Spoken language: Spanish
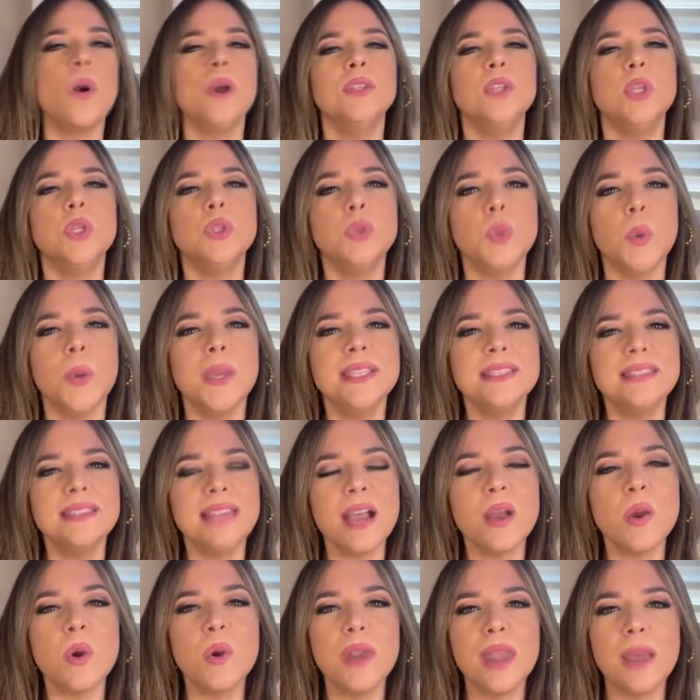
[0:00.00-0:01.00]
Cuando tú
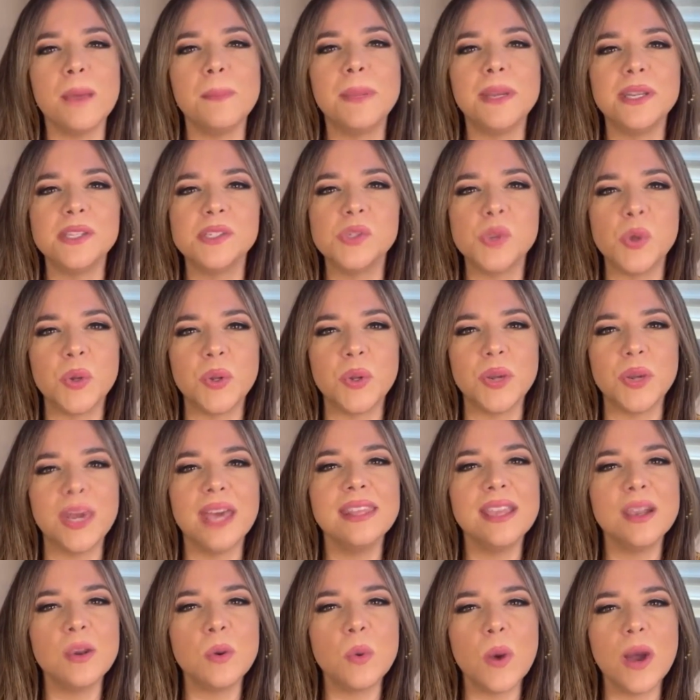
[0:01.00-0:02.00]
estás con la persona
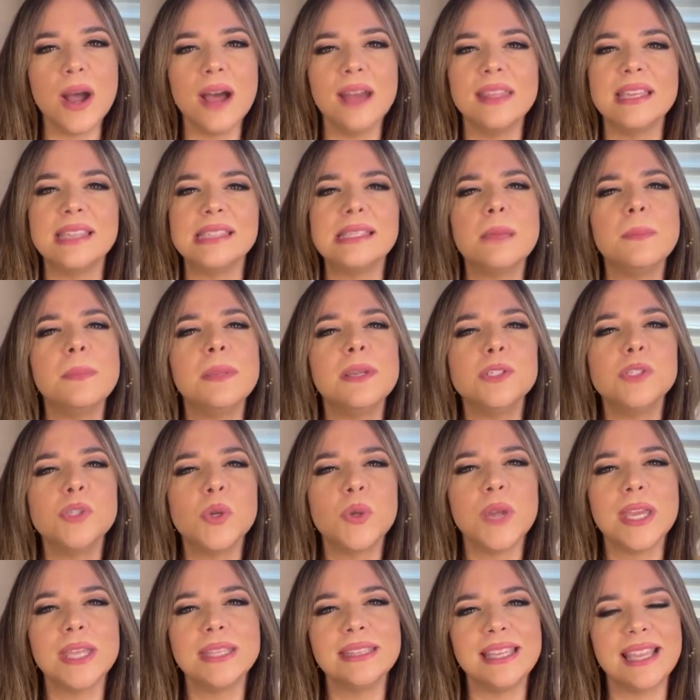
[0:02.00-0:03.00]
adecuada, esa
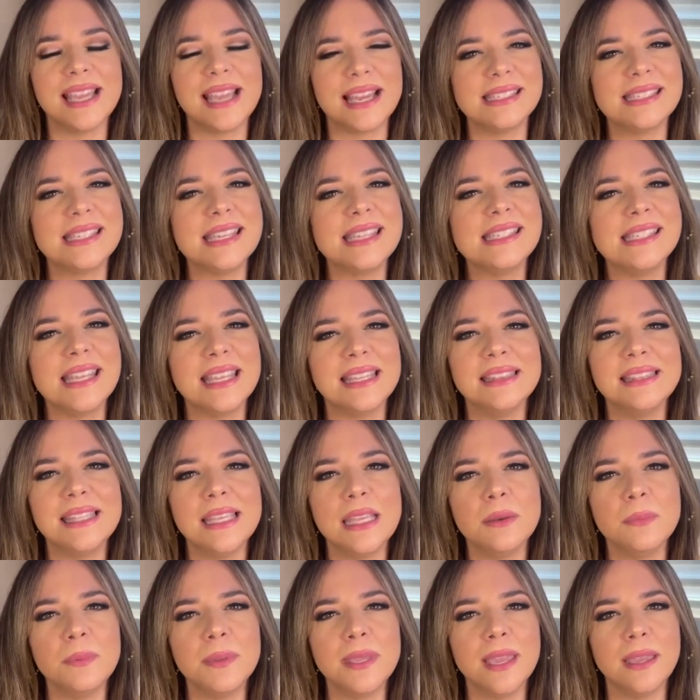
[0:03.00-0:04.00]
persona te hace
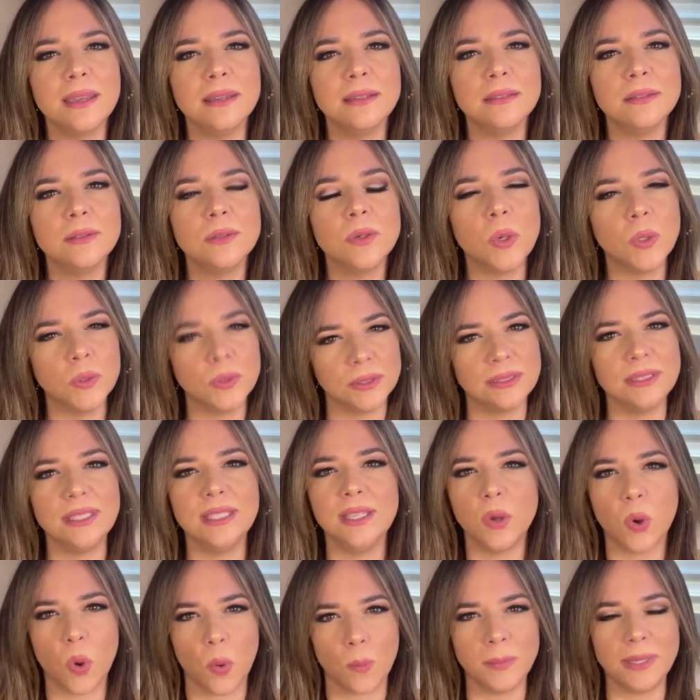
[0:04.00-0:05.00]
sentir bien
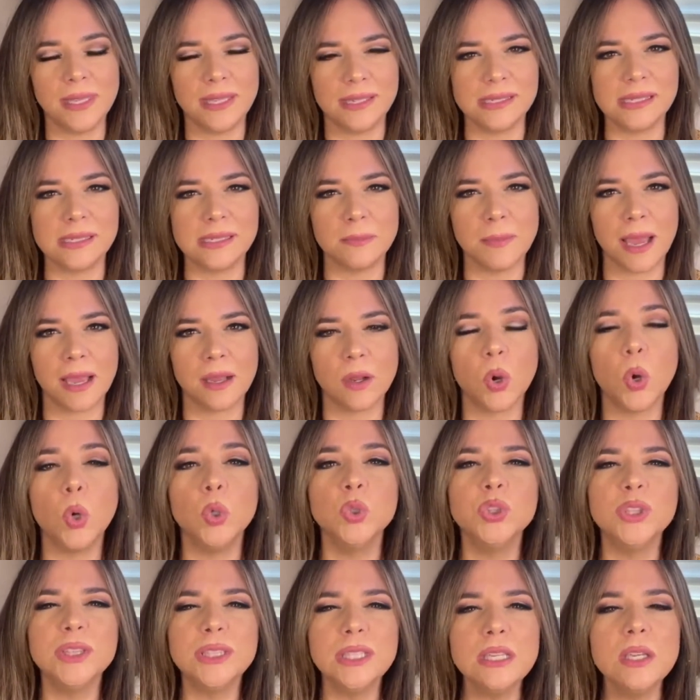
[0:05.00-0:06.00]
contigo misma,
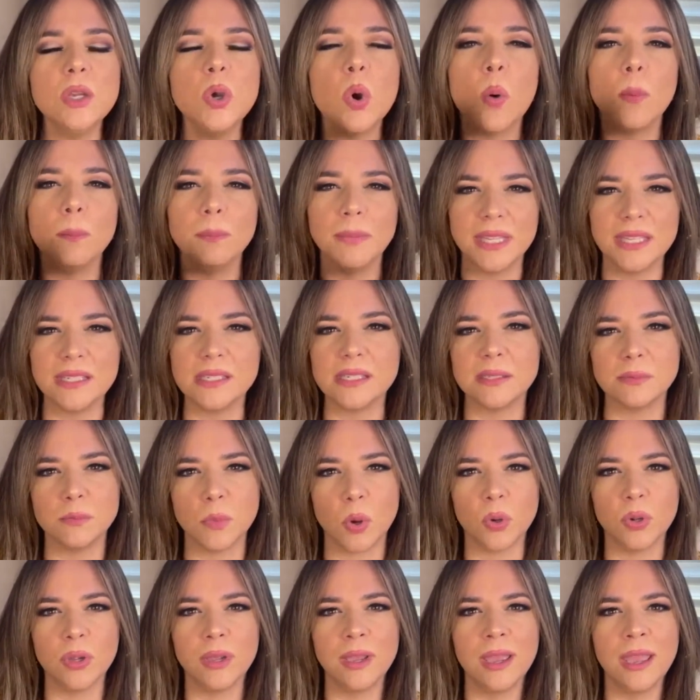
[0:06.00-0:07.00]
contigo
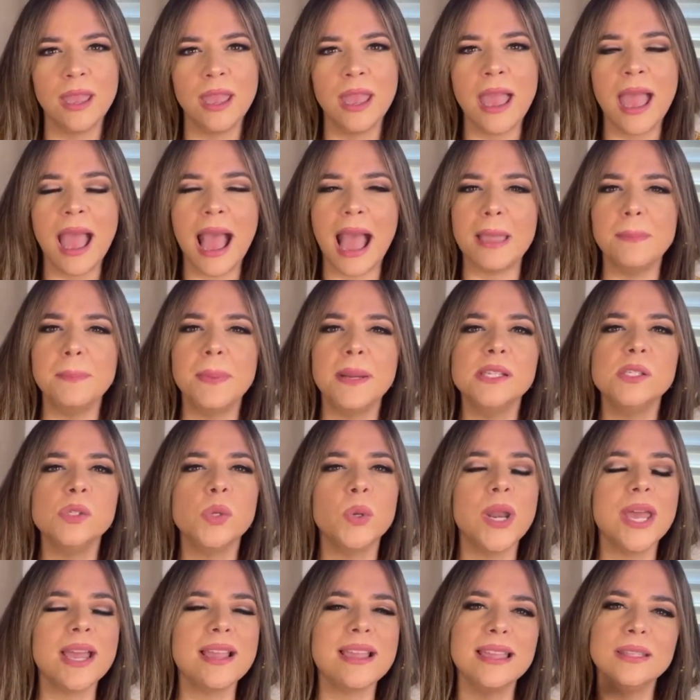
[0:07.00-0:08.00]
mismo. Hay
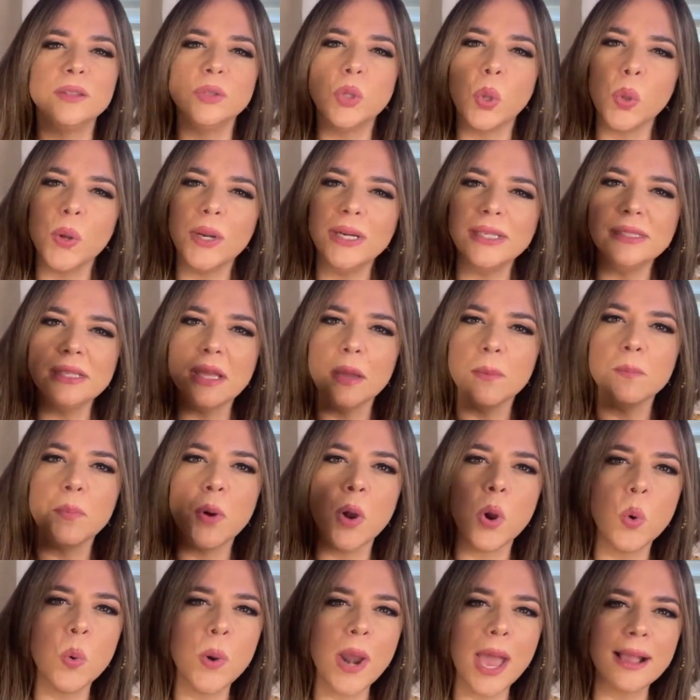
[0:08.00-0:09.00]
personas que todo el
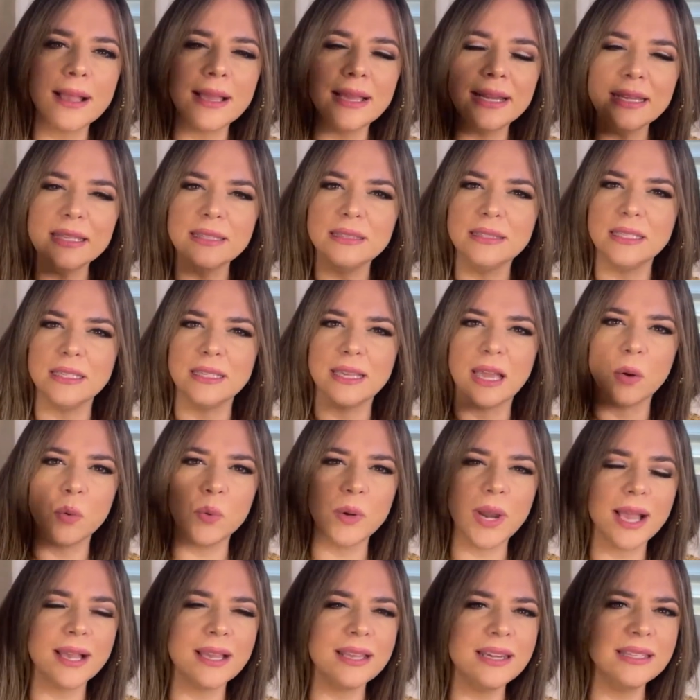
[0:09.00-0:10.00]
tiempo es una crítica, es
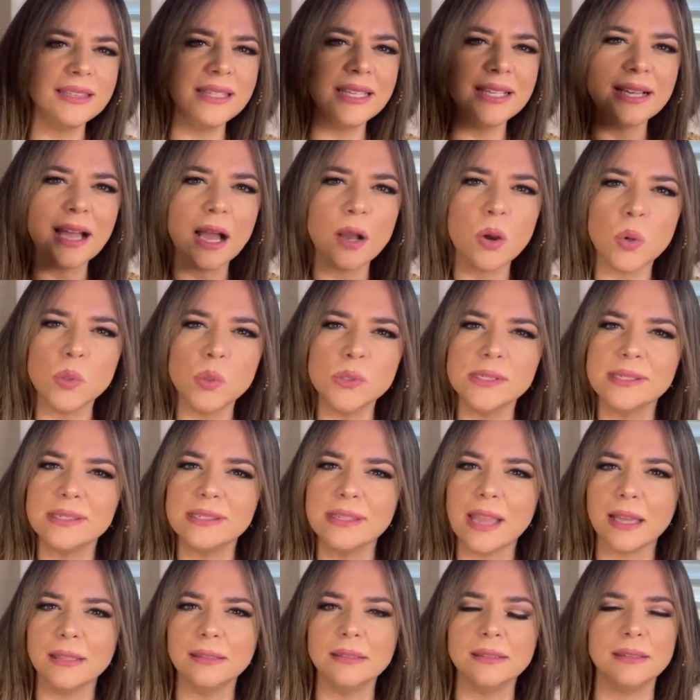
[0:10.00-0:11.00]
una crítica
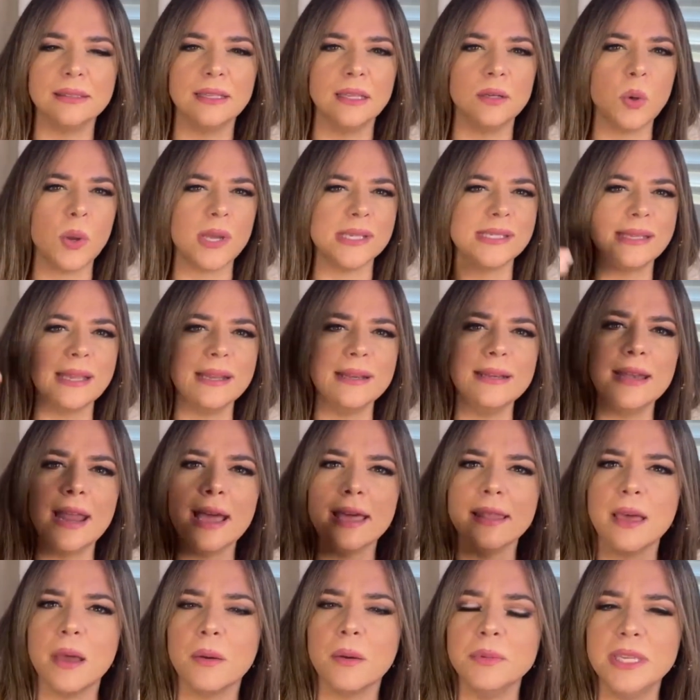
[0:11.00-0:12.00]
constante, no haces
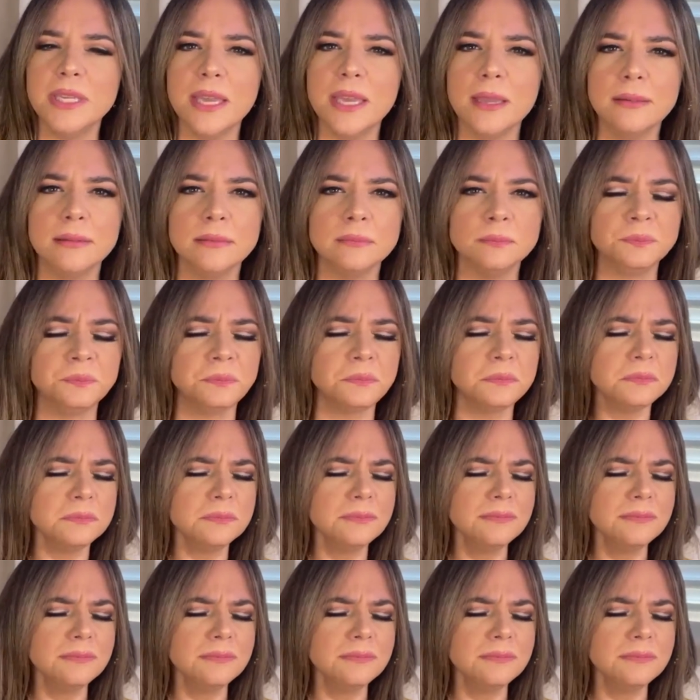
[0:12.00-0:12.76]
nada bien,